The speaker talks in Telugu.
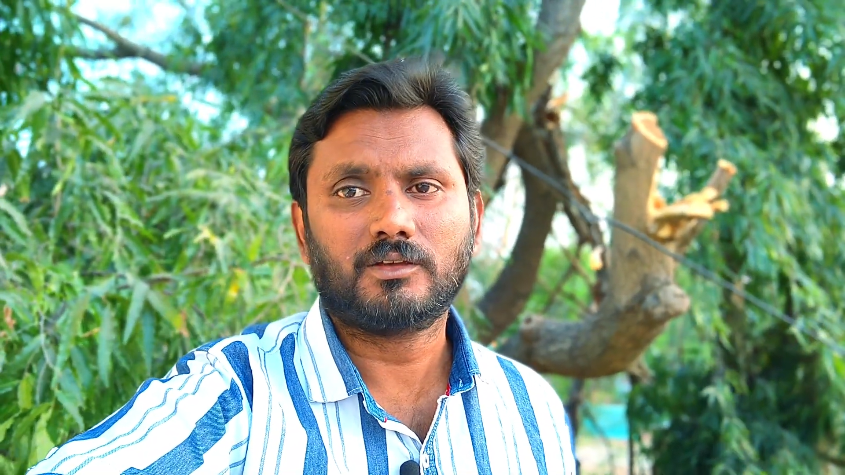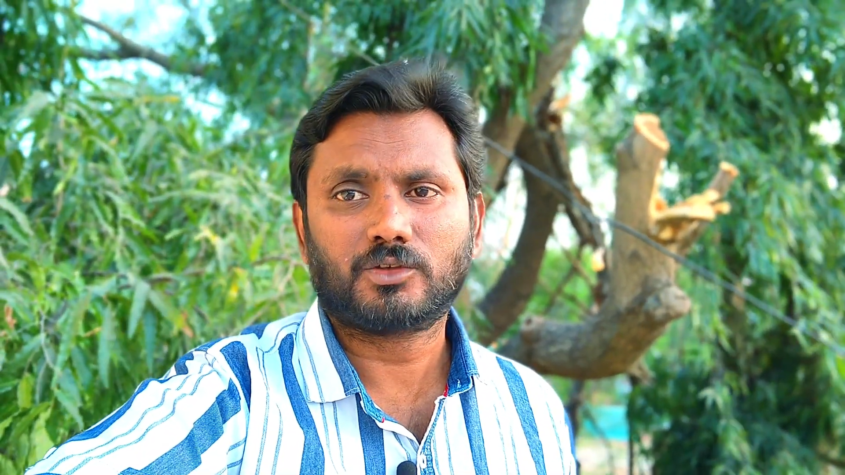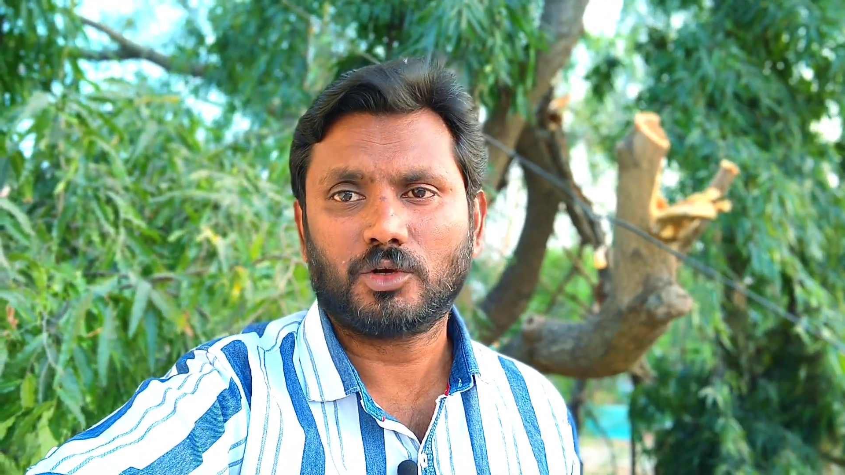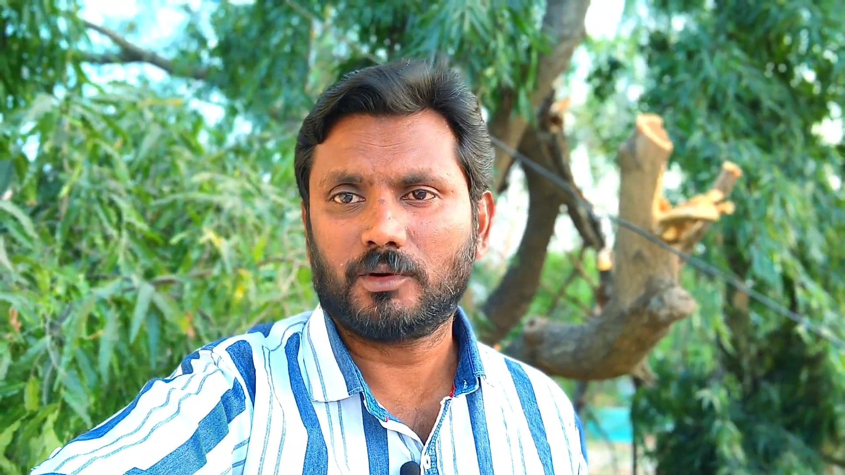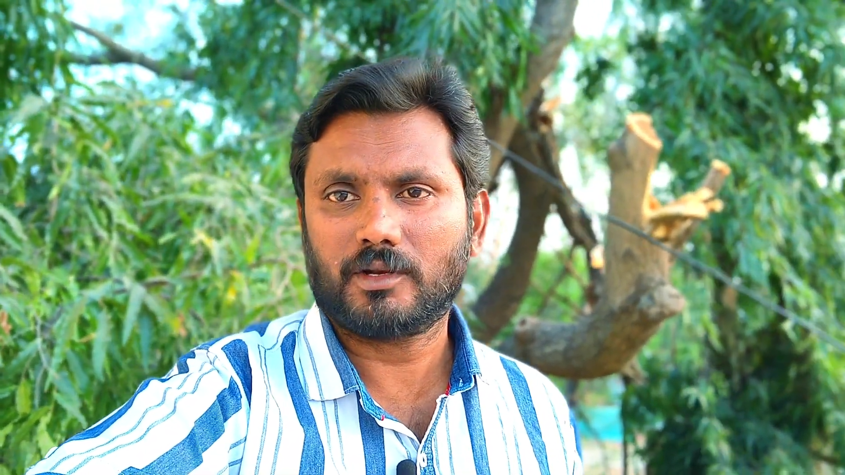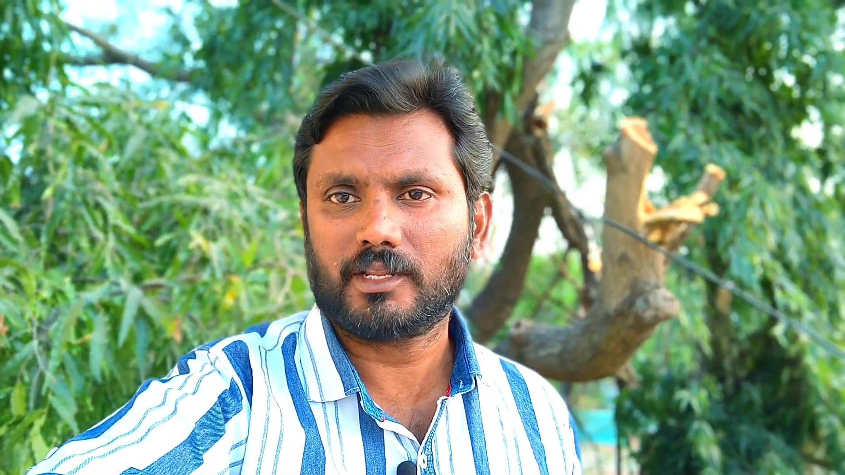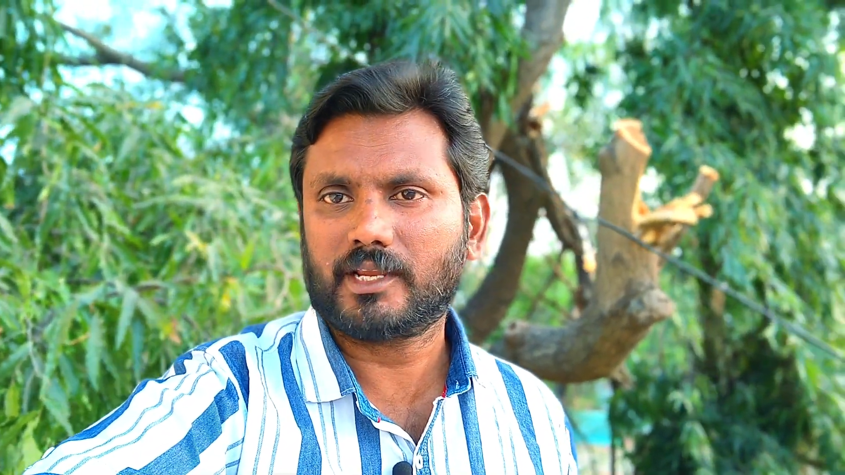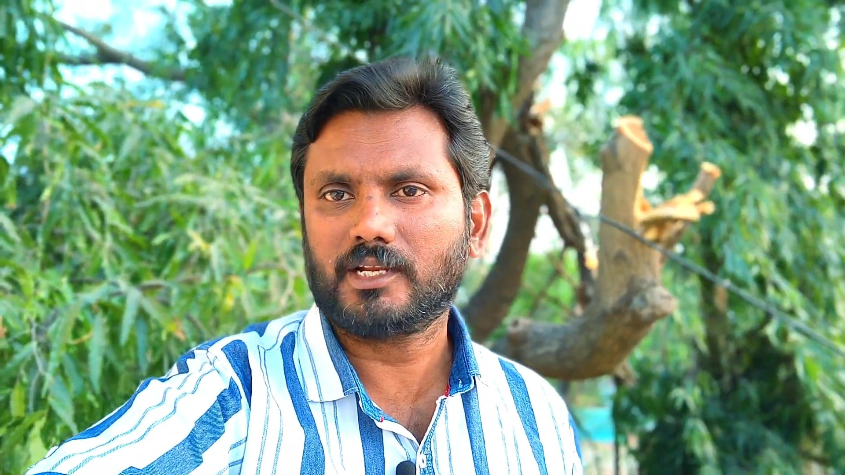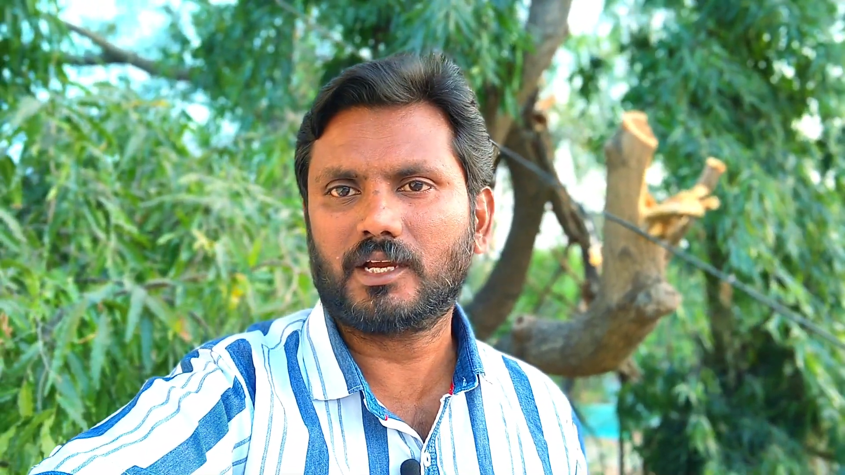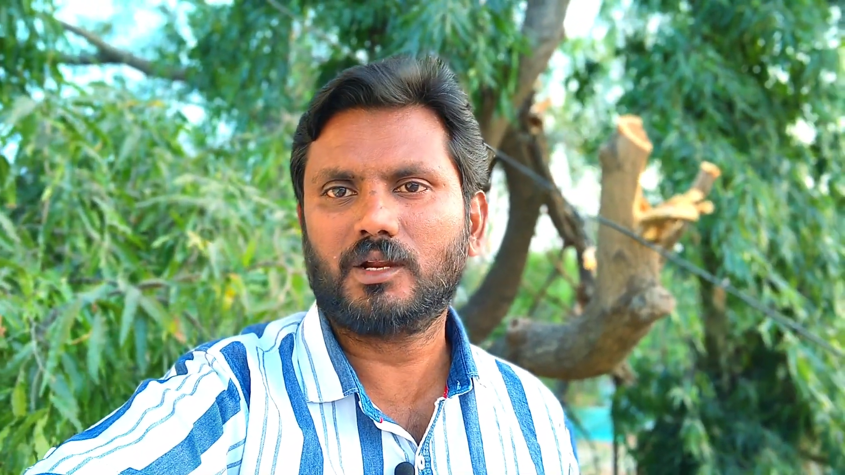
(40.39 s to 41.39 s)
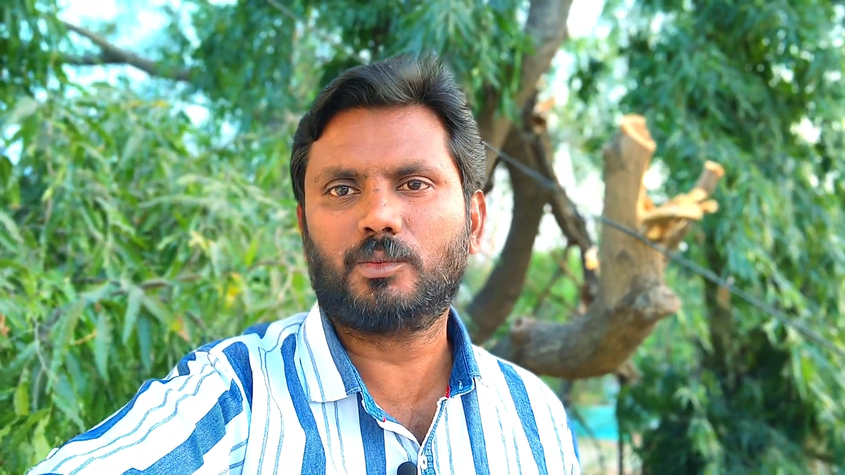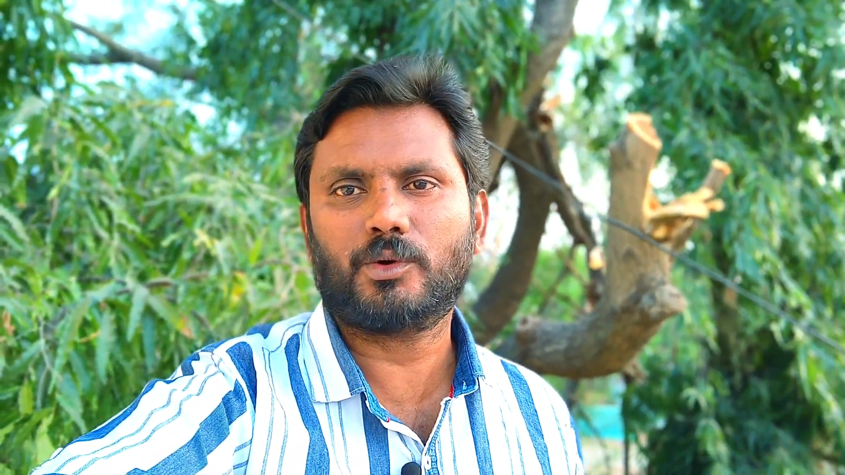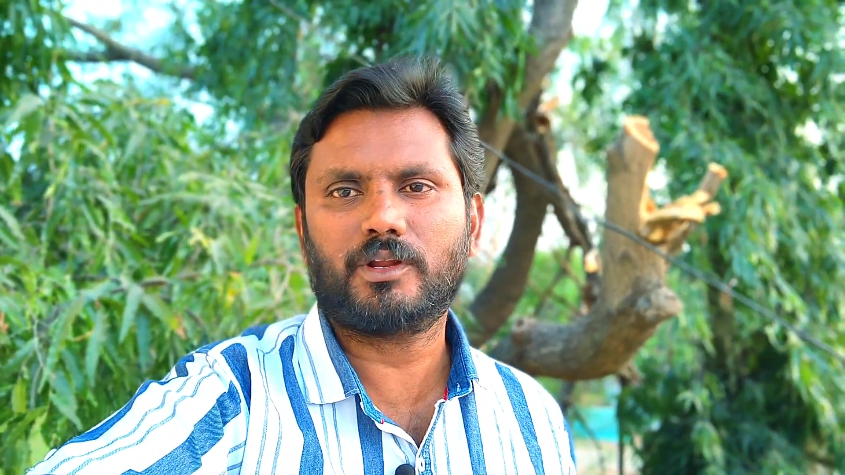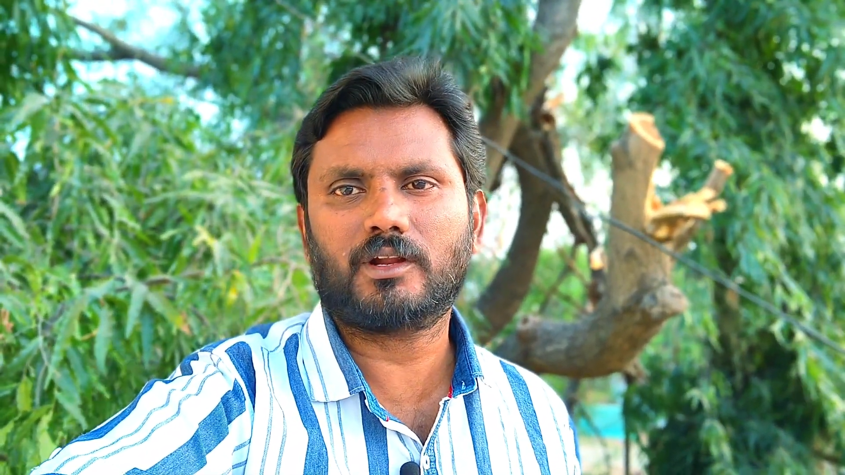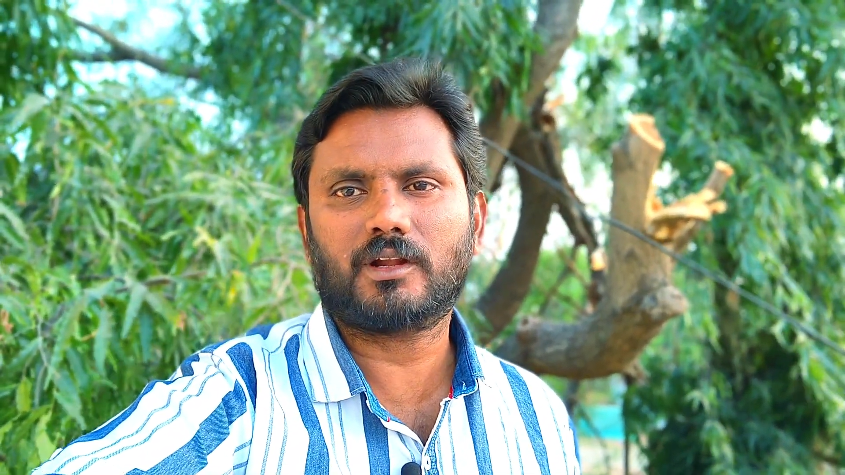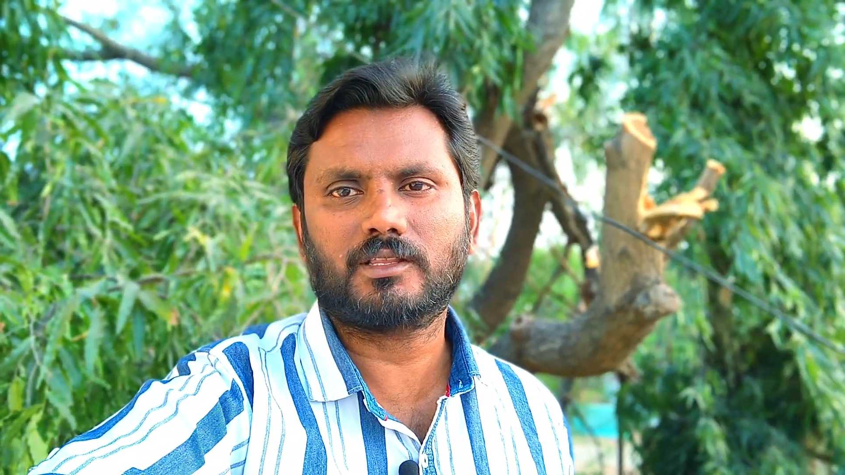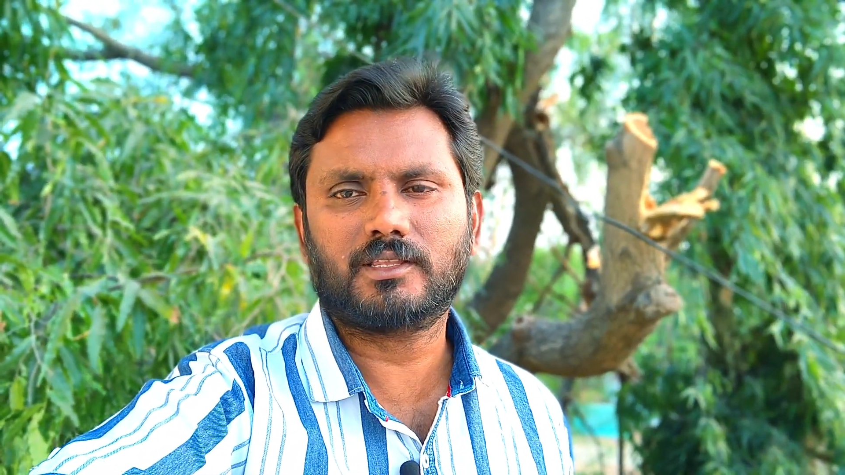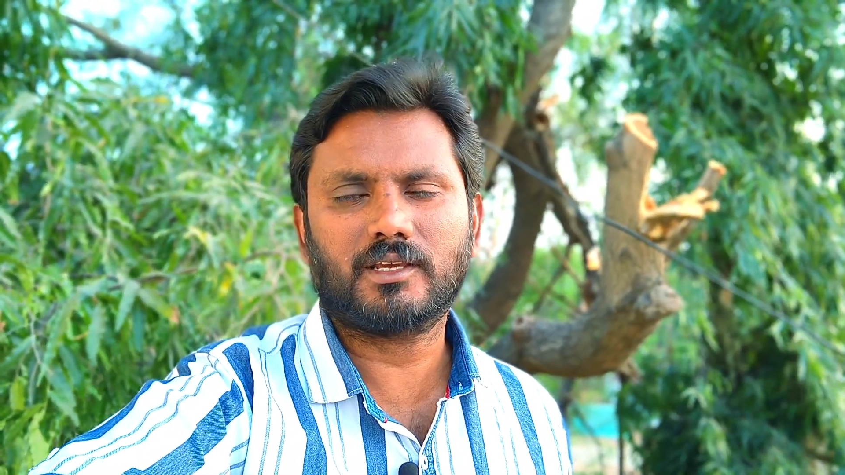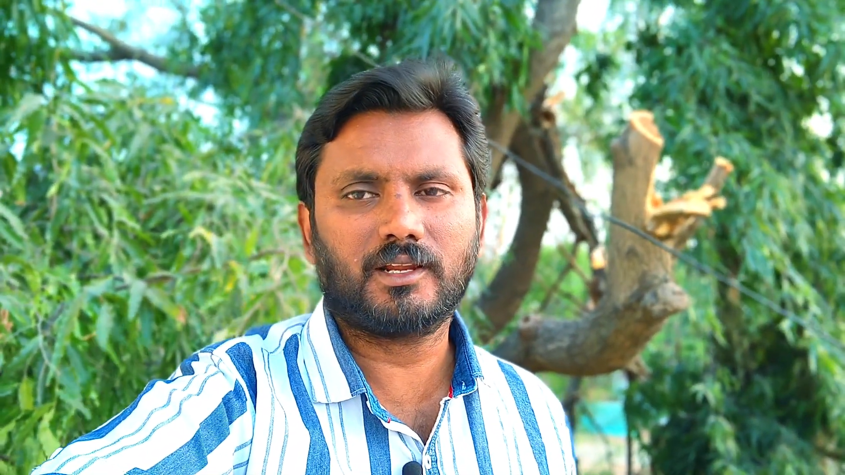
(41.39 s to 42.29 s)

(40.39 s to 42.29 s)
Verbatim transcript: సో మన టికెట్ కానీ పోయినట్లయితే